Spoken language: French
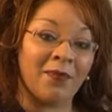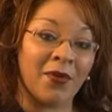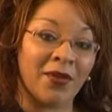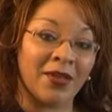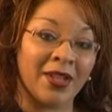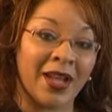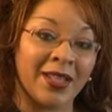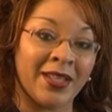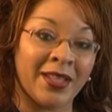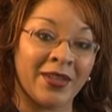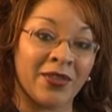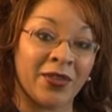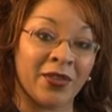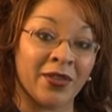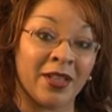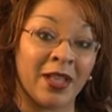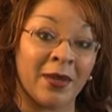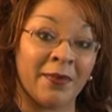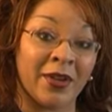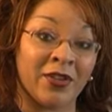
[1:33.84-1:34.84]
Apprendre à
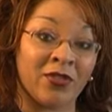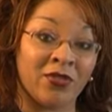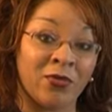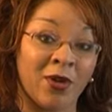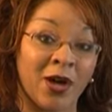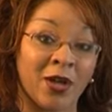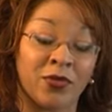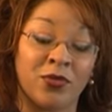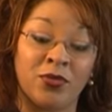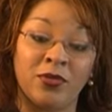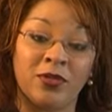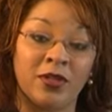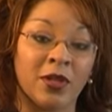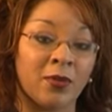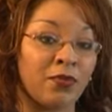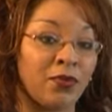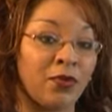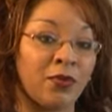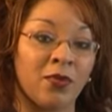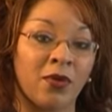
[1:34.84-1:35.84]
détendre la mâchoire, tout
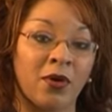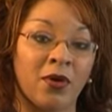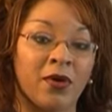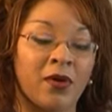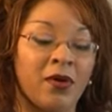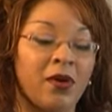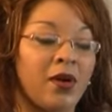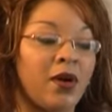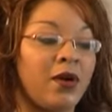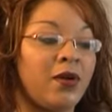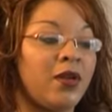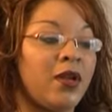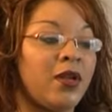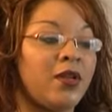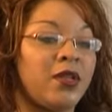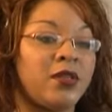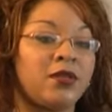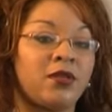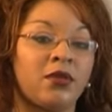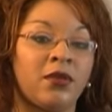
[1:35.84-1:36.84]
simplement, en
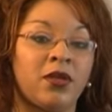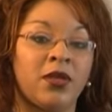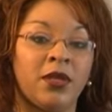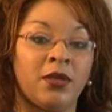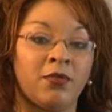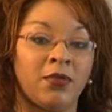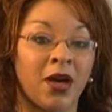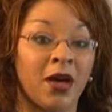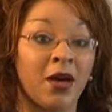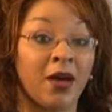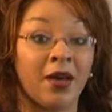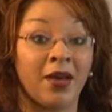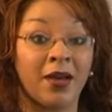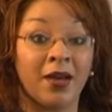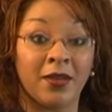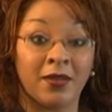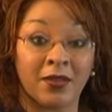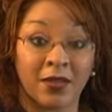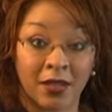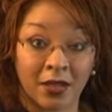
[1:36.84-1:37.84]
la laissant libre,
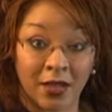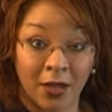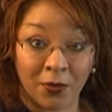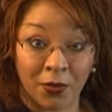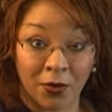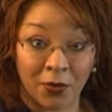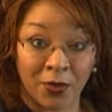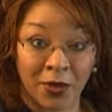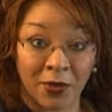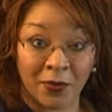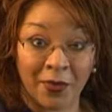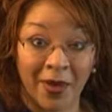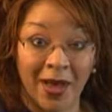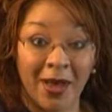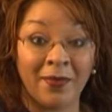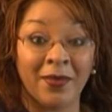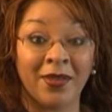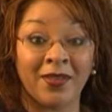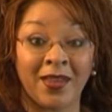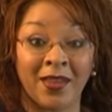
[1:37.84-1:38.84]
c'est un premier
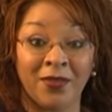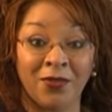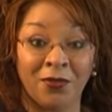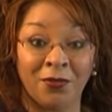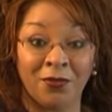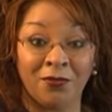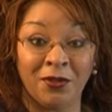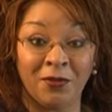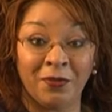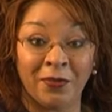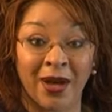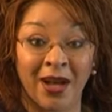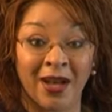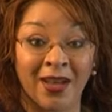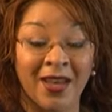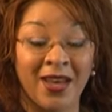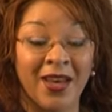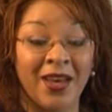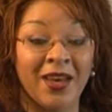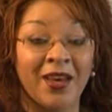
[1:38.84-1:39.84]
pas, mais ça ne suffit
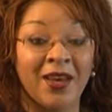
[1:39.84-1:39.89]
pas.